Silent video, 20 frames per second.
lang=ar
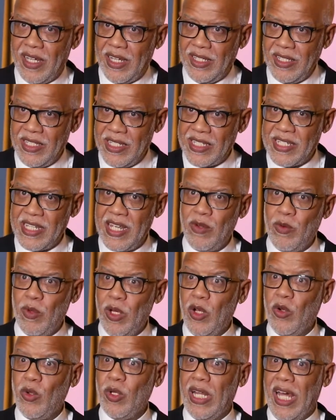الانسان
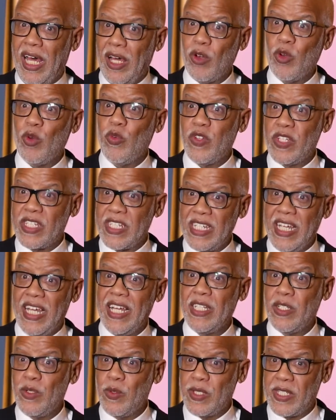له الحق في
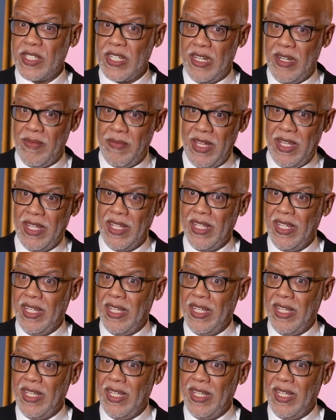الصحه والسلامه